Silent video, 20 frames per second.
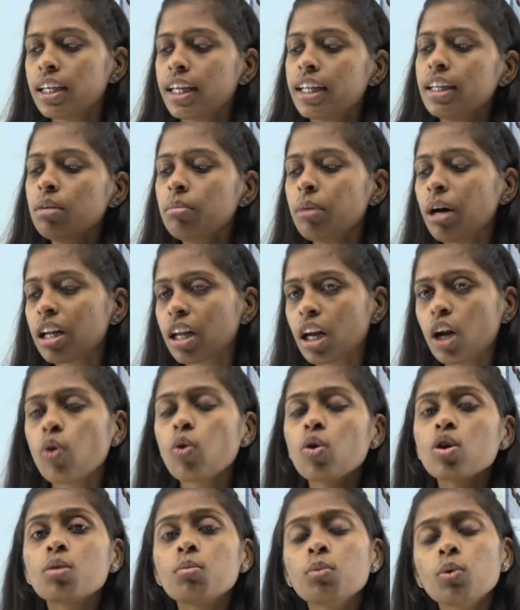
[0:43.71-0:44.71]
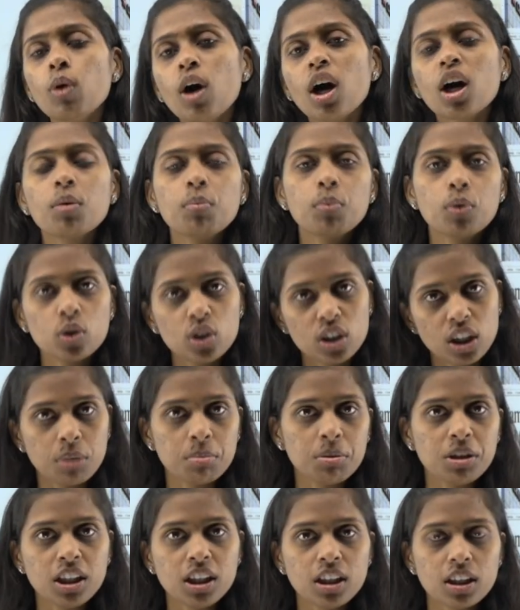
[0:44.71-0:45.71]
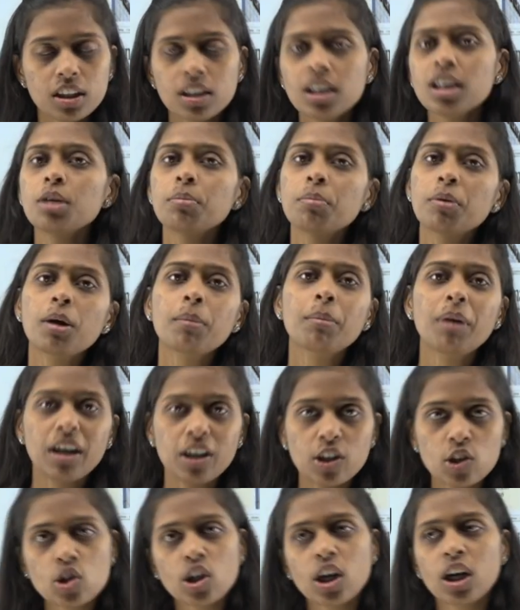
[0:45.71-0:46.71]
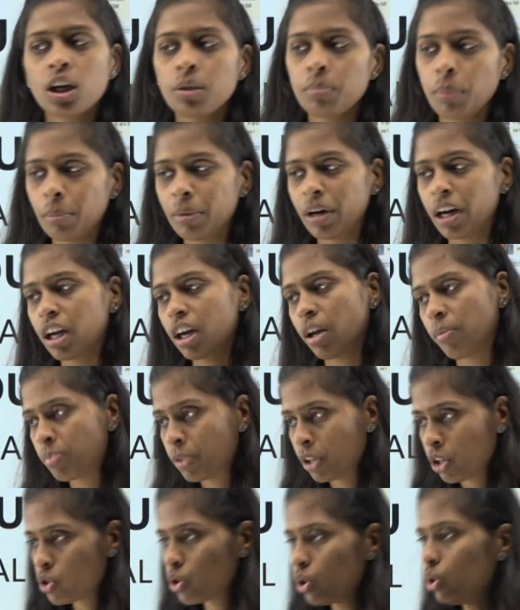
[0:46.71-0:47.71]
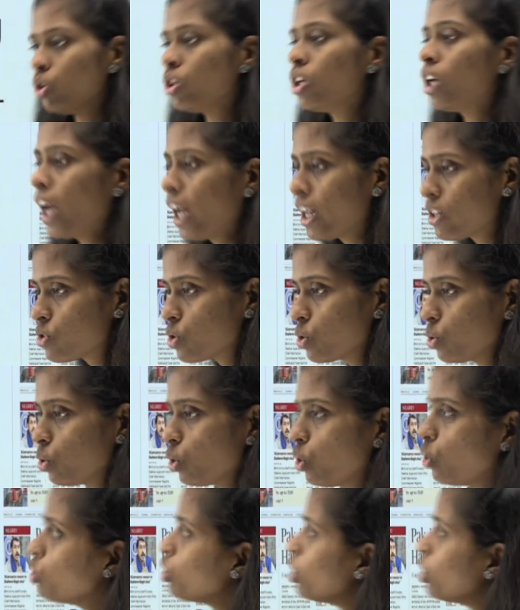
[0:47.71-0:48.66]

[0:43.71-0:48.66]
என்ன மாதிரிலாம் உங்களுக்கு மூவ் ஆக போகுது அப்படிங்கிறத இப்போ நம்ம அடிஷ்னலாக இப்போ பார்க்கலாம் ஸோ ஆஸ் யூ நோ